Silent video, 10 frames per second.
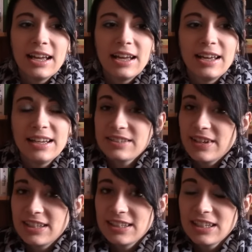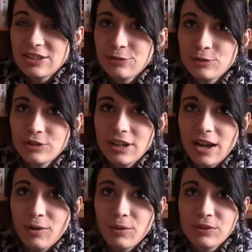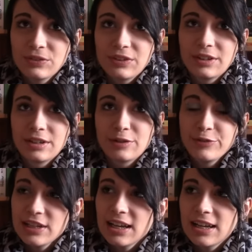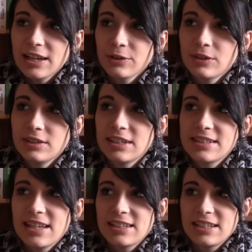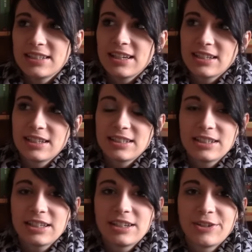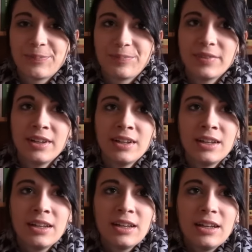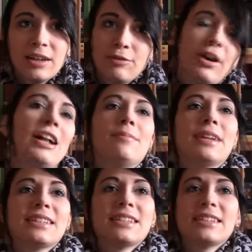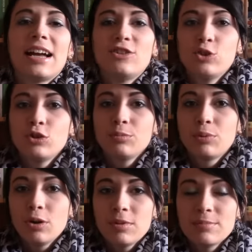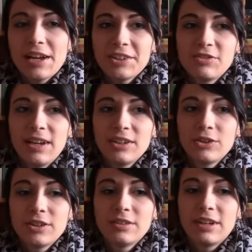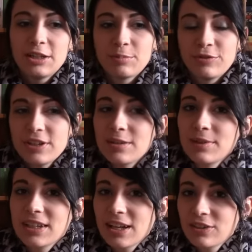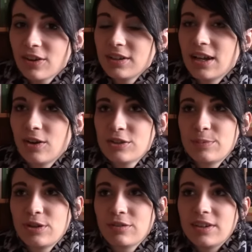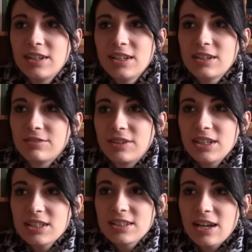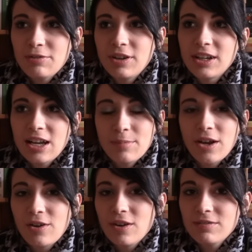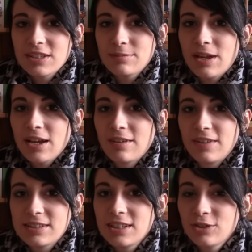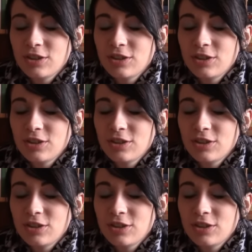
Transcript: Äh, das werde ich nicht tun, aus äh, vielerlei Gründen. Letztendlich denke ich ähm, vor allem, dass es halt schon problematisch werden könnte, weil ich befinde mich halt noch in der Ausbildung. Wenn ich, und wenn ich da vor der Kamera irgendwas mache, was nicht